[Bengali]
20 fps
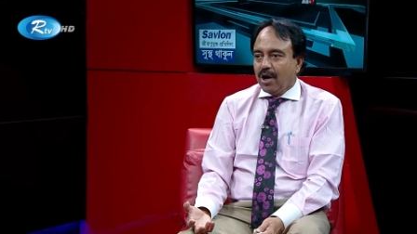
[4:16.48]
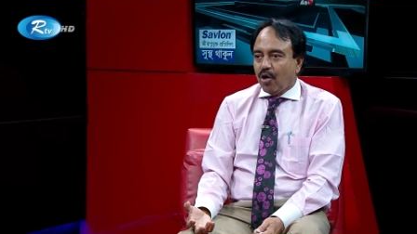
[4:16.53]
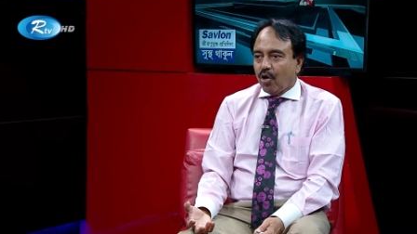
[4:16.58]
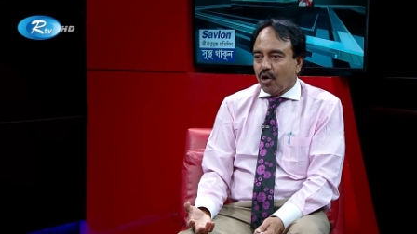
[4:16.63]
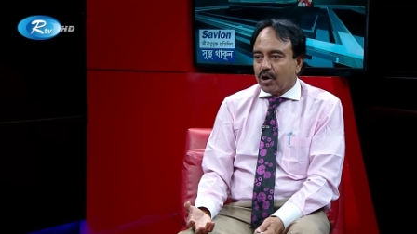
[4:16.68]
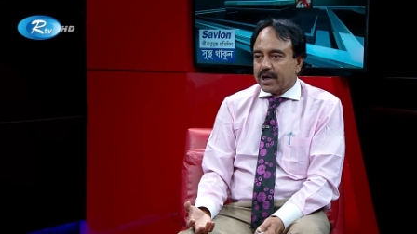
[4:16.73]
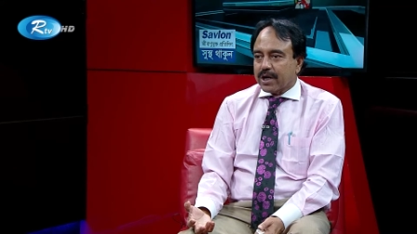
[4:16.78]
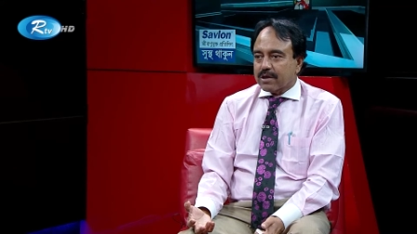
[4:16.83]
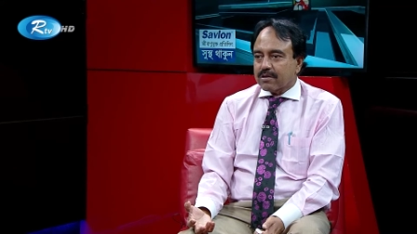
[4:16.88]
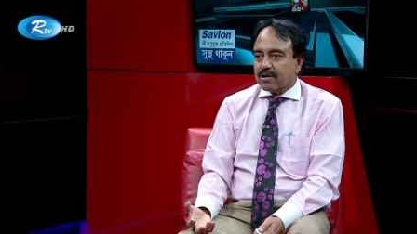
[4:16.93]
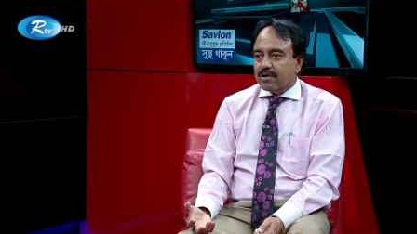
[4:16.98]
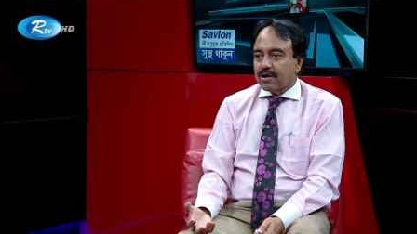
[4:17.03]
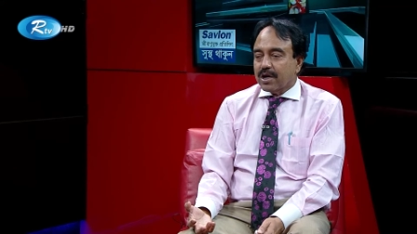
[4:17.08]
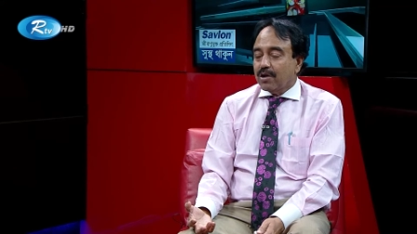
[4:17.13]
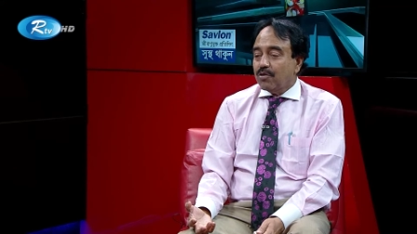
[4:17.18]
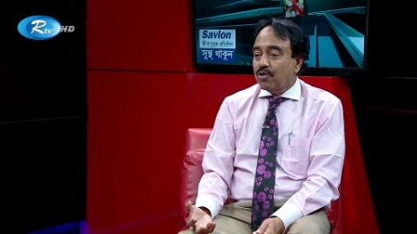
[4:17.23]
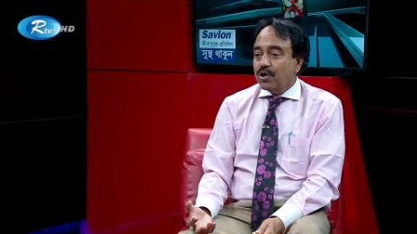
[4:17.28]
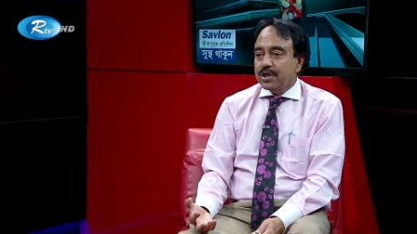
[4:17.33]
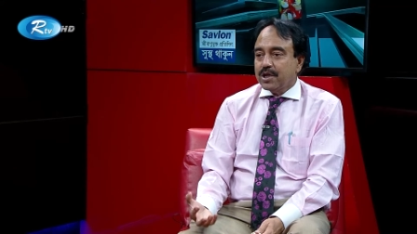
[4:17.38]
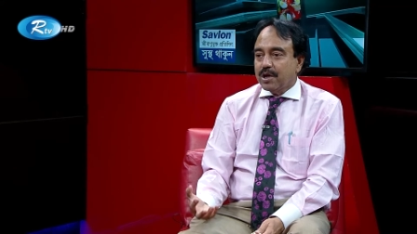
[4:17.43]
হঠাৎ করে
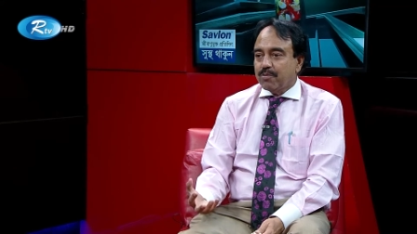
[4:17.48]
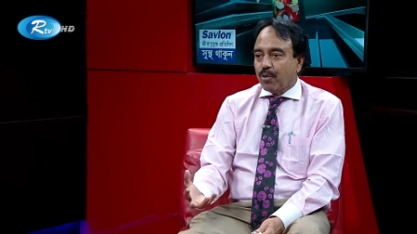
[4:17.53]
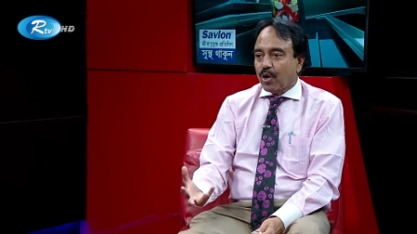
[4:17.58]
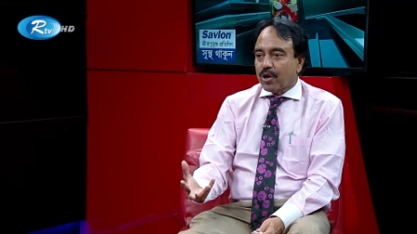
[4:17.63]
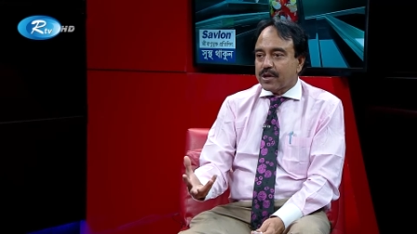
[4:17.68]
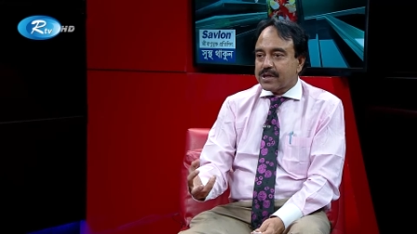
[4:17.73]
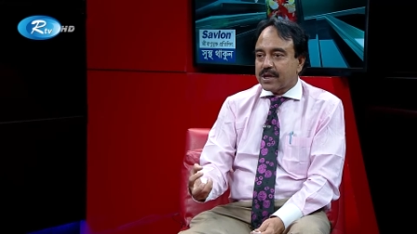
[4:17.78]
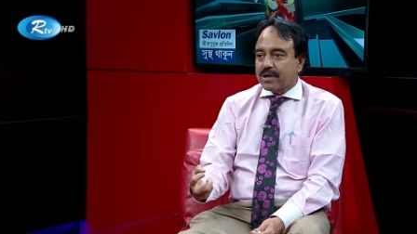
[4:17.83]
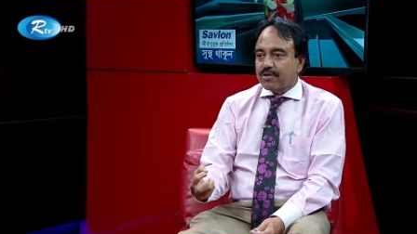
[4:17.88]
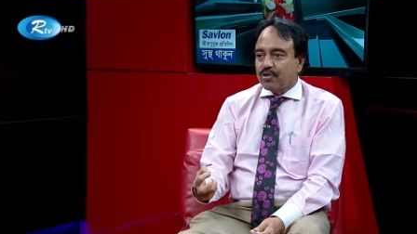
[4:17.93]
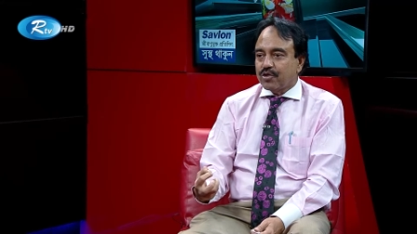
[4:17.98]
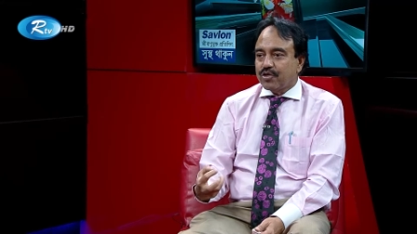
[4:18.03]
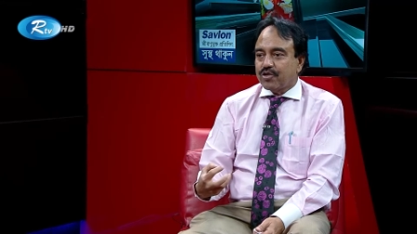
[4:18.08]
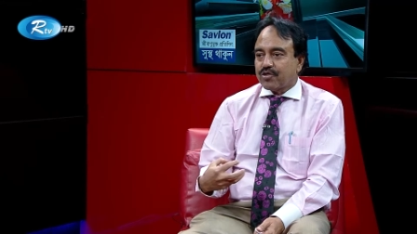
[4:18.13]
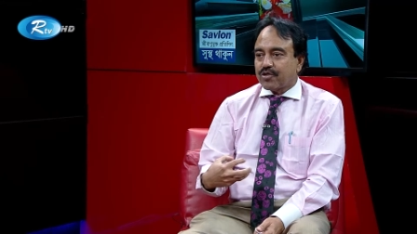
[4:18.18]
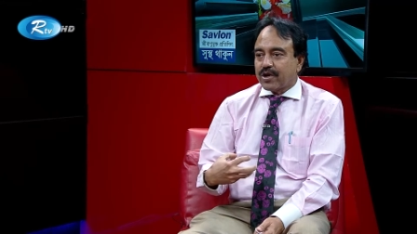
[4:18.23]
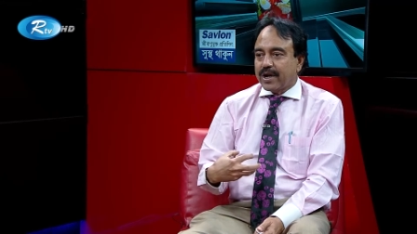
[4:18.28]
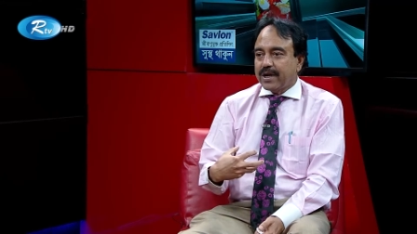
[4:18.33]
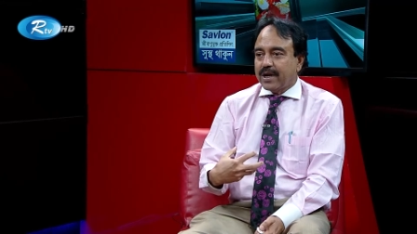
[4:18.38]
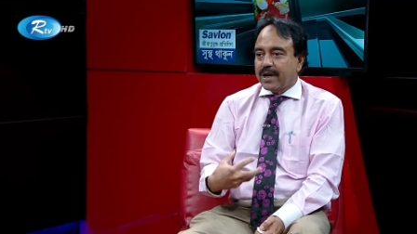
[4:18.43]
ওই যে বলছেন ওই
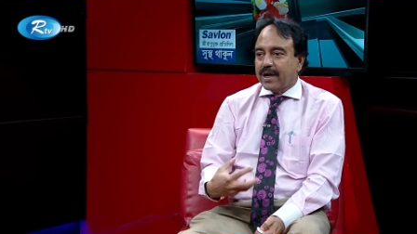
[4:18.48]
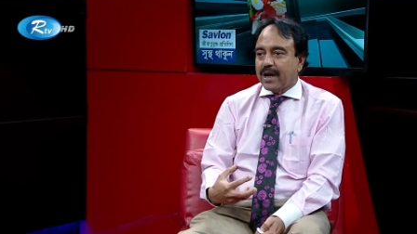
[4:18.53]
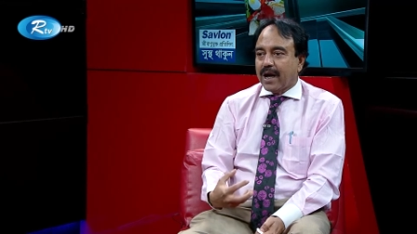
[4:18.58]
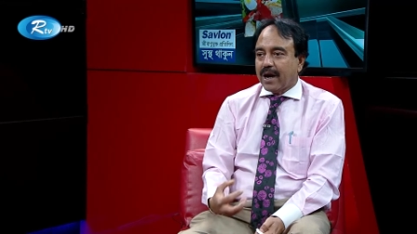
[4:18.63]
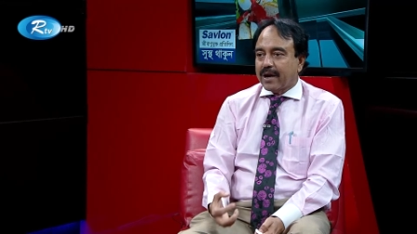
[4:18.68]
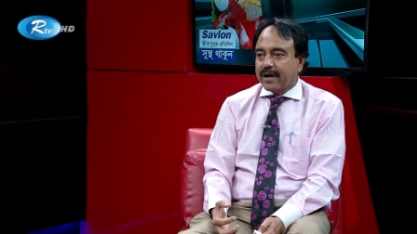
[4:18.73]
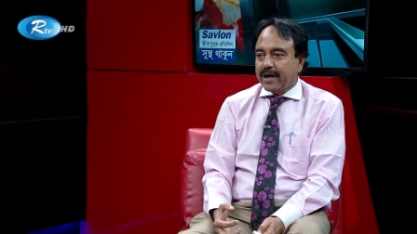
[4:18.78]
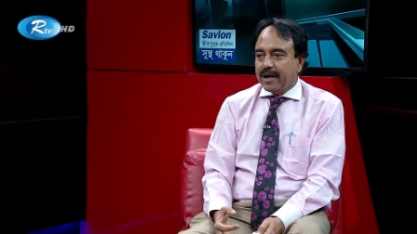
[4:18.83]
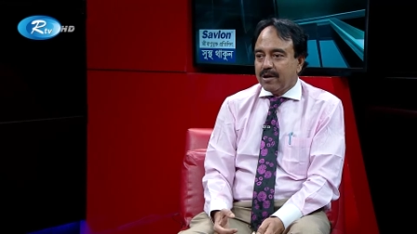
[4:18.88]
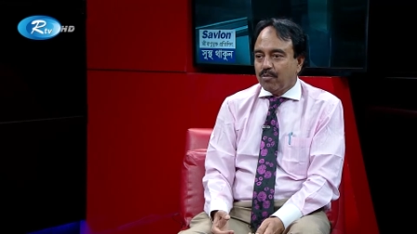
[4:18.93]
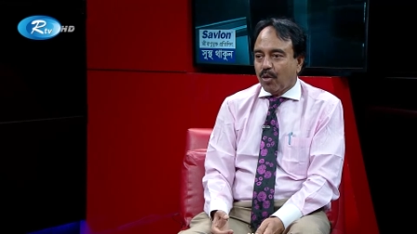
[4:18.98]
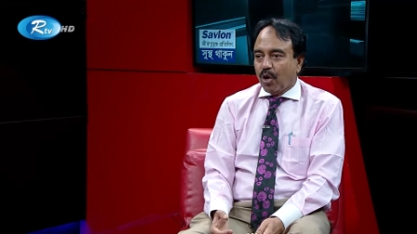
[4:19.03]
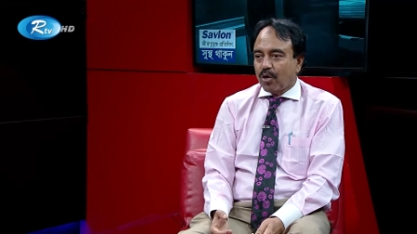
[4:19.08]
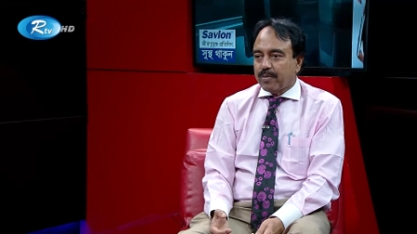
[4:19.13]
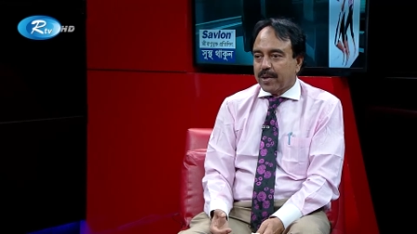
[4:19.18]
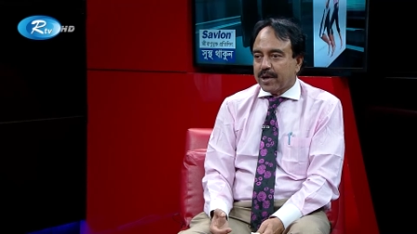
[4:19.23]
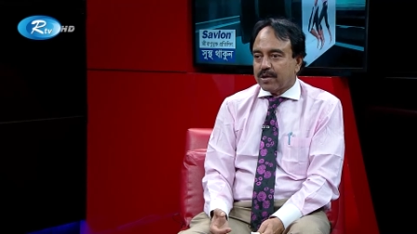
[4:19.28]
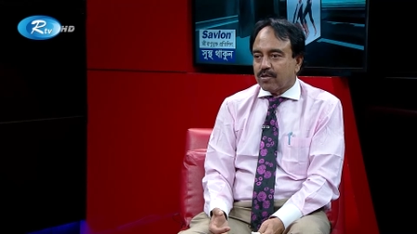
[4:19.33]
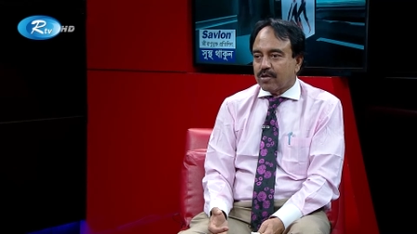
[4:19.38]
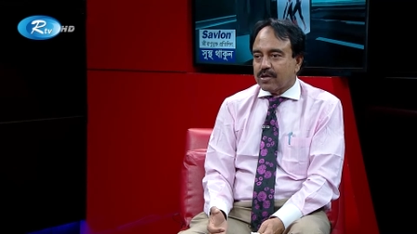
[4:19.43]
স্ট্রেনে লাঙে
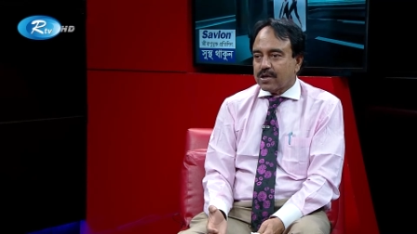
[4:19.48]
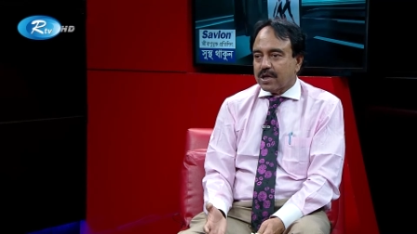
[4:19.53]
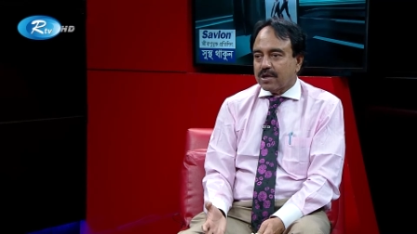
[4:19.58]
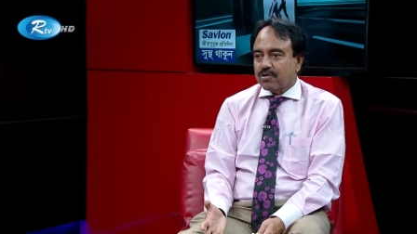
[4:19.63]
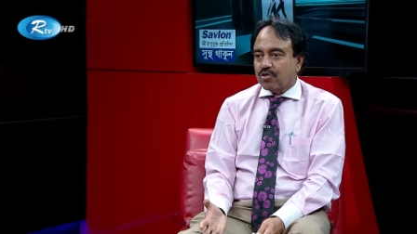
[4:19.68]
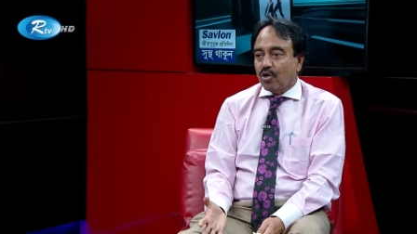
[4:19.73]
ইনভলভমেন্ট হয়েছে